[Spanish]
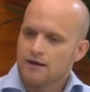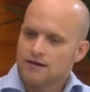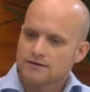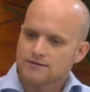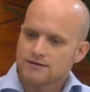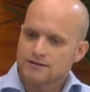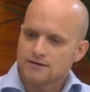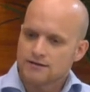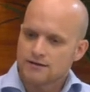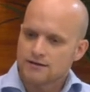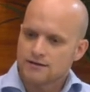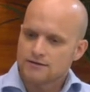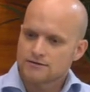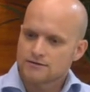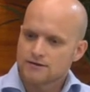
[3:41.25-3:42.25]
Este,
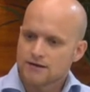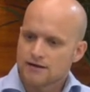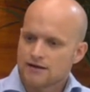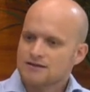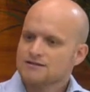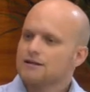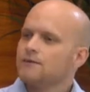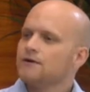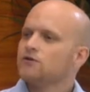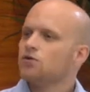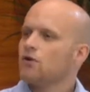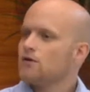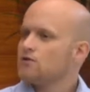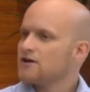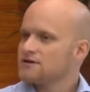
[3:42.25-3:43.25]
este, en este
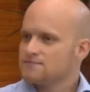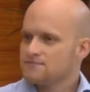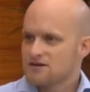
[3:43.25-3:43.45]
evento hay unas,